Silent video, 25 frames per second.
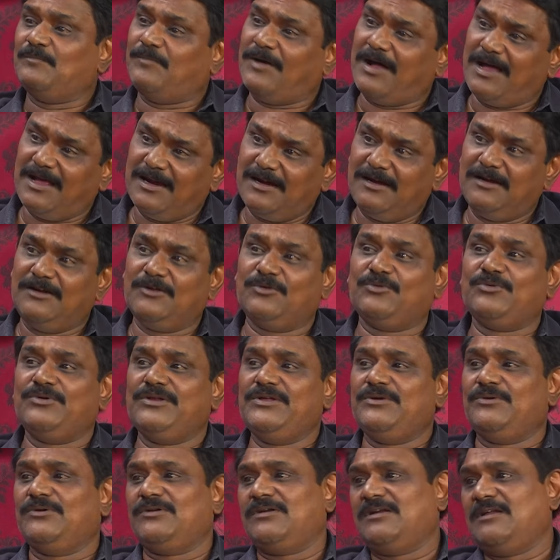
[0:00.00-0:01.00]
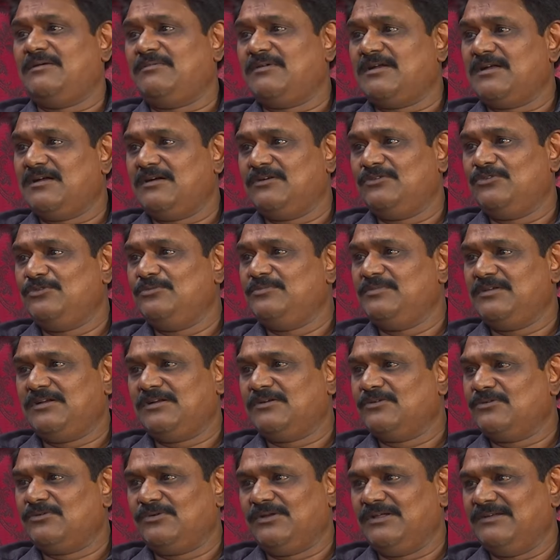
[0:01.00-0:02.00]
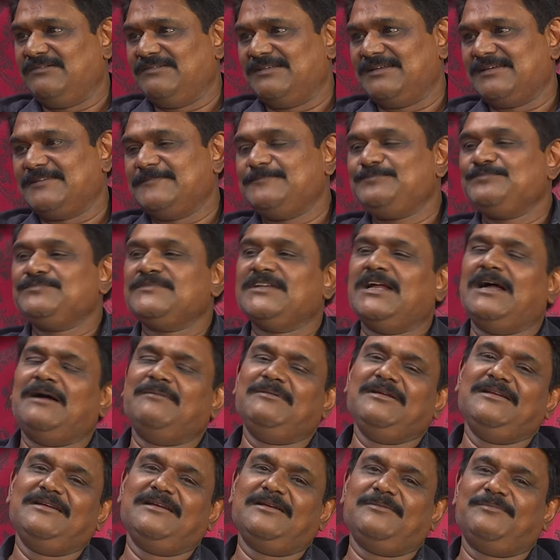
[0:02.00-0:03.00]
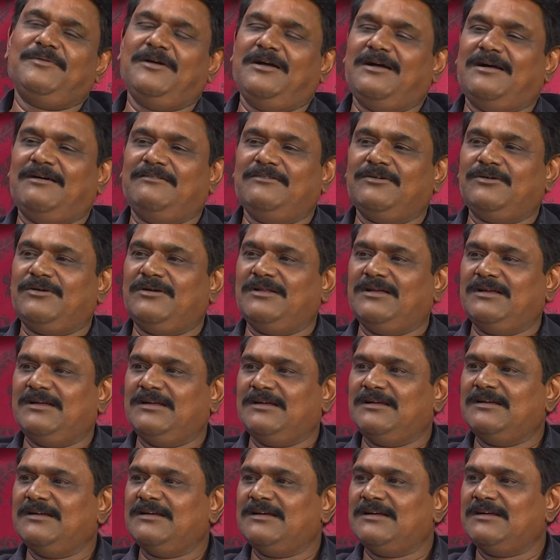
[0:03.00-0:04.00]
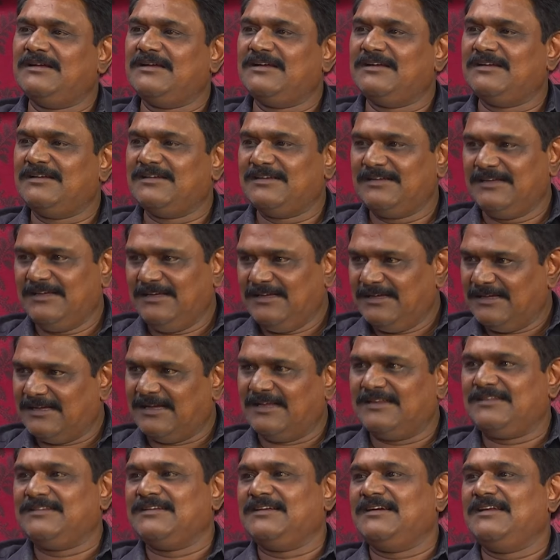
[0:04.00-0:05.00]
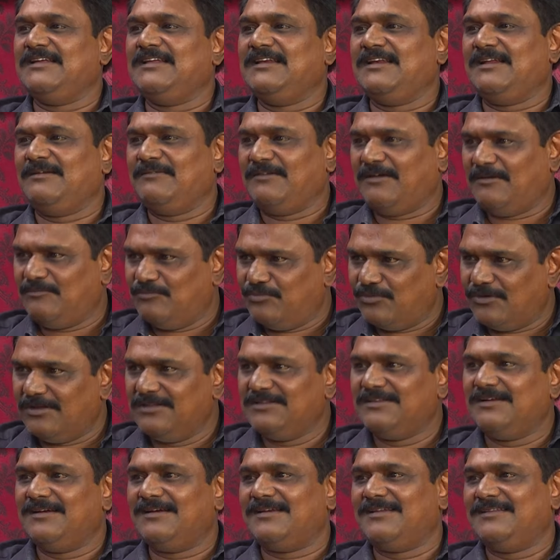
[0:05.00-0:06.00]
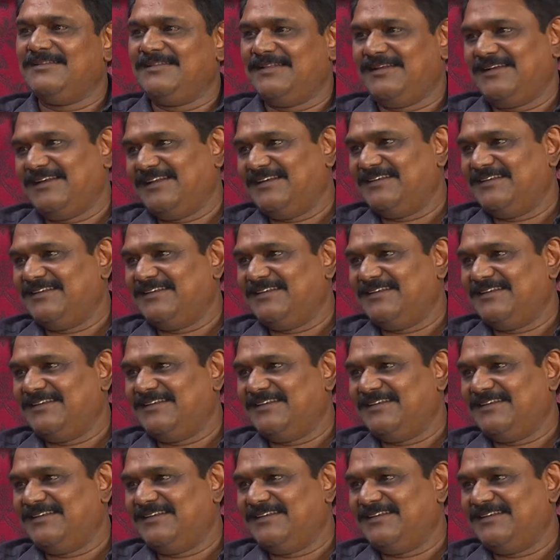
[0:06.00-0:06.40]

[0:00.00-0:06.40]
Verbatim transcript: பாராட்டக்கூடிய ஒரு நபராகவும் இருக்கக்கூடியவர் அப்படின்றப்ப அவரோட கருத்துக்களை எல்லாம் நாம் புறந்தள்ளுறது தான்